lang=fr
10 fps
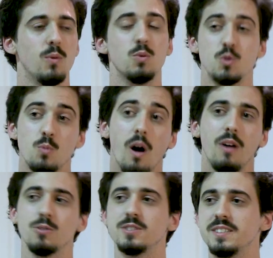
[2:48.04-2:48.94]
ou du moins
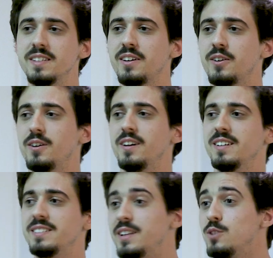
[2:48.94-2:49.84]
on se disait, euh,
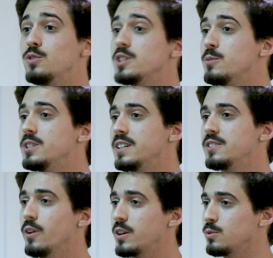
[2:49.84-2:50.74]
c'est des nouveaux emojis qui
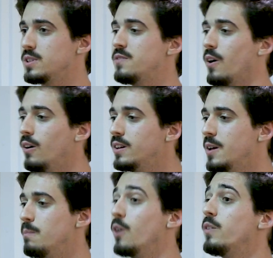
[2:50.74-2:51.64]
sortent, ils sont différents,
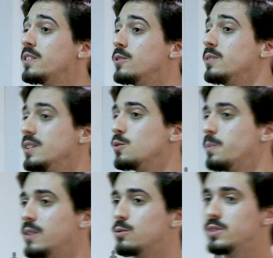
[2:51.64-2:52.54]
mais en fait non, ils ne sont
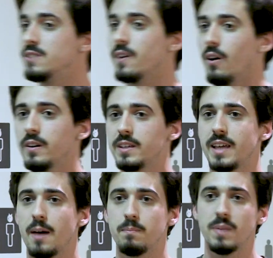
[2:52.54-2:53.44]
pas tous différents, il
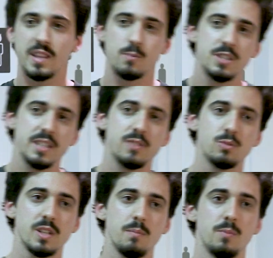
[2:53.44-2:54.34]
y a plein d'emojis qui
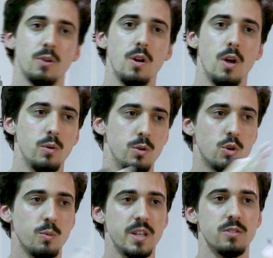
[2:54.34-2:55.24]
sont simplement une
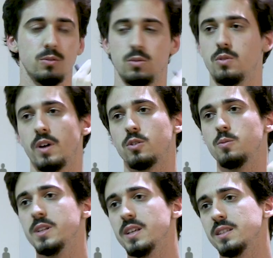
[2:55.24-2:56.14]
combinaison, donc on va
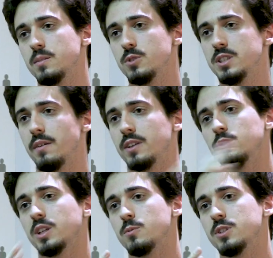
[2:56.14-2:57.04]
combiner des emojis avec
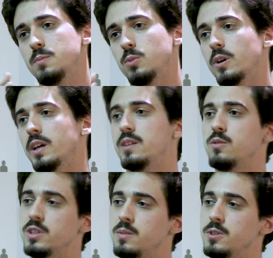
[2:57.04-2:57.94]
d'autres emojis pour créer des
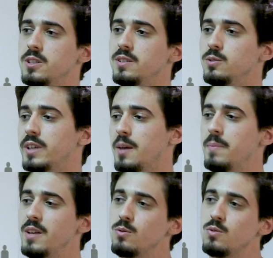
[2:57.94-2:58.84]
nouveaux emojis. Donc il n'y a
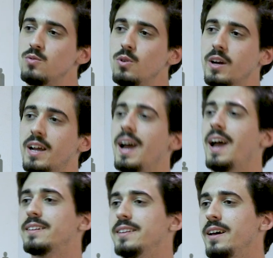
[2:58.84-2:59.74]
pas de nouveaux
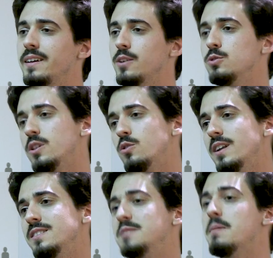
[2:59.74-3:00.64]
caractères, il y a juste des
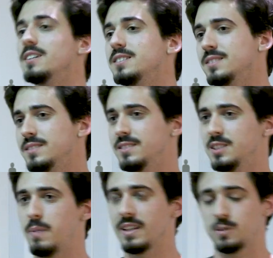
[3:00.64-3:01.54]
nouvelles images,
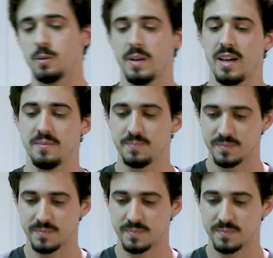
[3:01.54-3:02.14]
n'est pas exactement pareil.